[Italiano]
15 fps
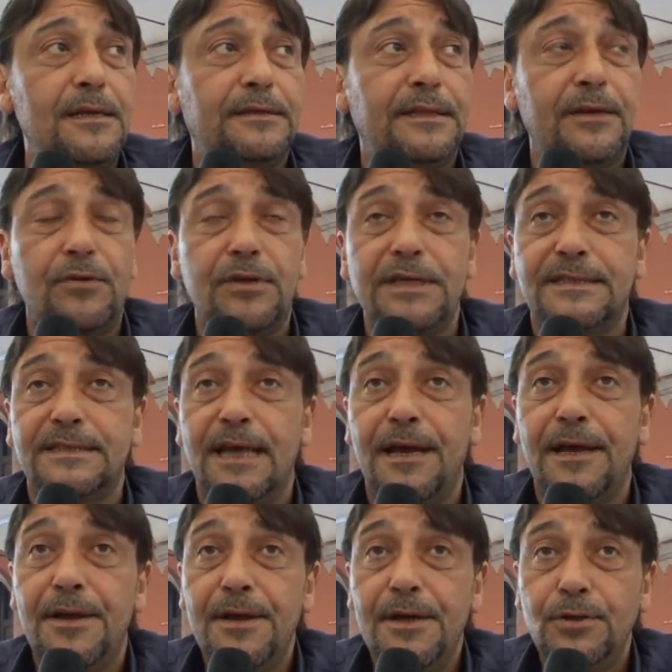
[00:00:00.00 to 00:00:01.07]
il
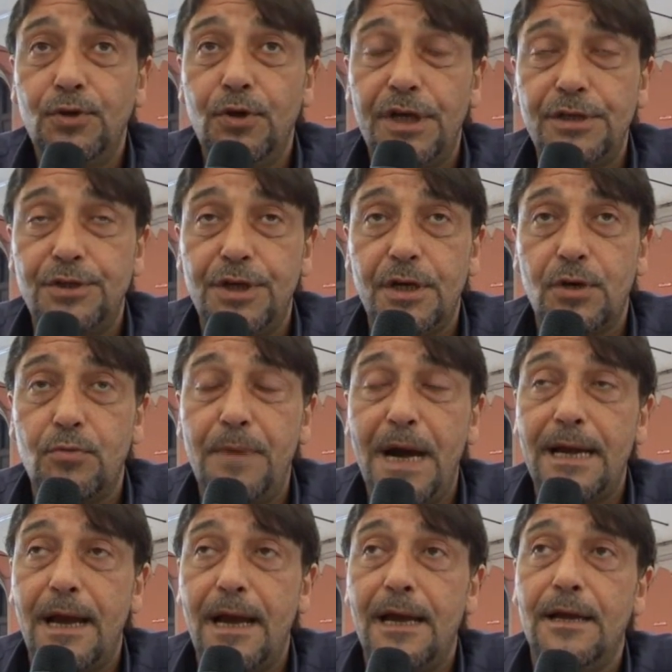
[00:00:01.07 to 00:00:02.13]
terrorista di origine
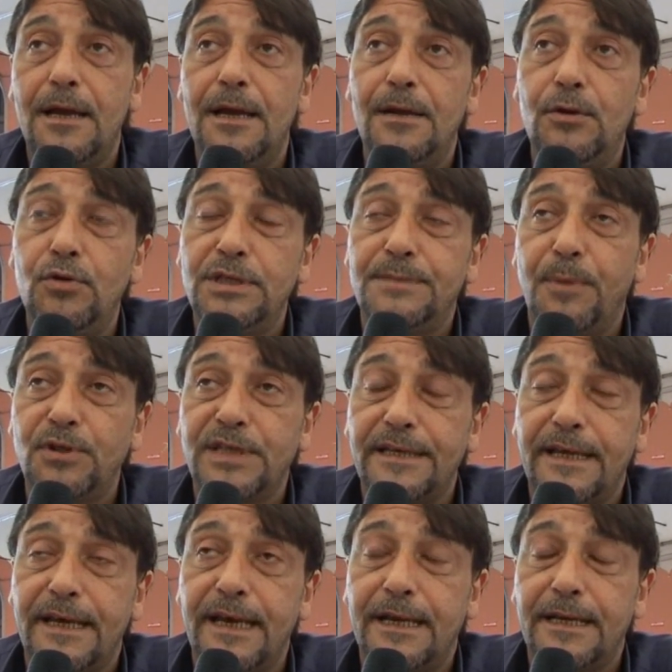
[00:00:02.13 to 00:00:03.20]
cubana eh, Luis
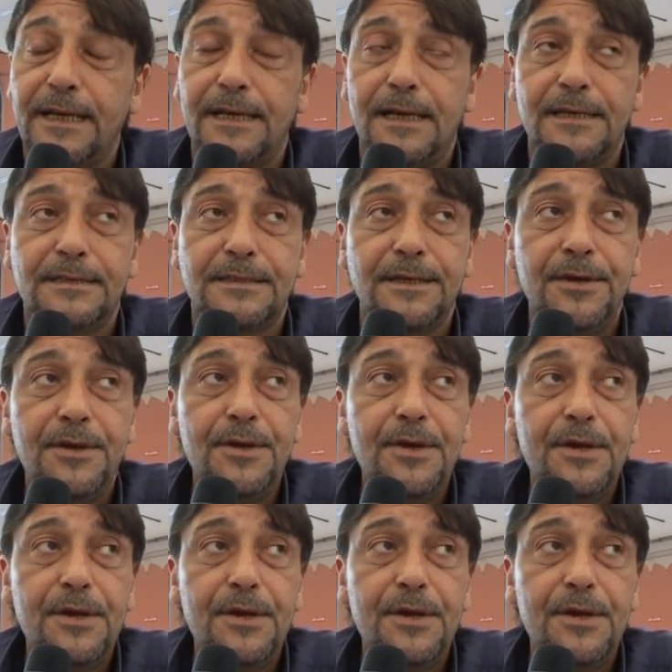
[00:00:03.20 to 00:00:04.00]
Posada Carriles